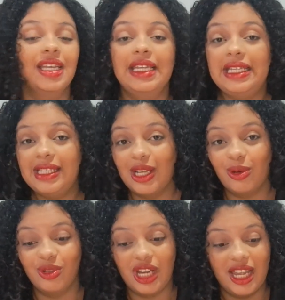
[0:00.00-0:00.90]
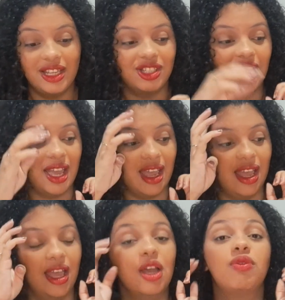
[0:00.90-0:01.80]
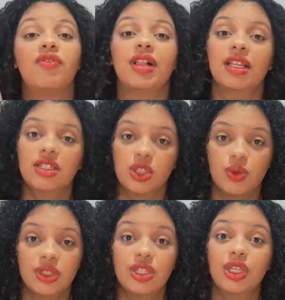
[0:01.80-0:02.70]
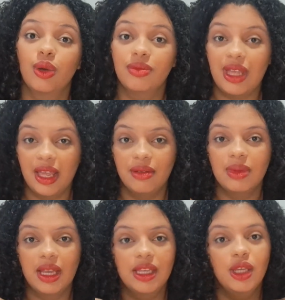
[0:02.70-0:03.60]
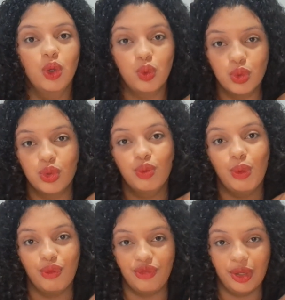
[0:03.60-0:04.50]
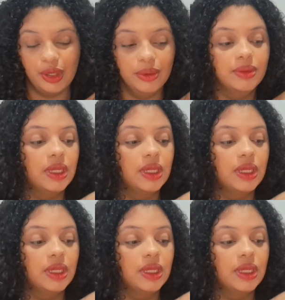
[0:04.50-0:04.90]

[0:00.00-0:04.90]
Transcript: Então, gente, é, eu vou falar das coisas que eu tenho, né, que eu uso no meu filho.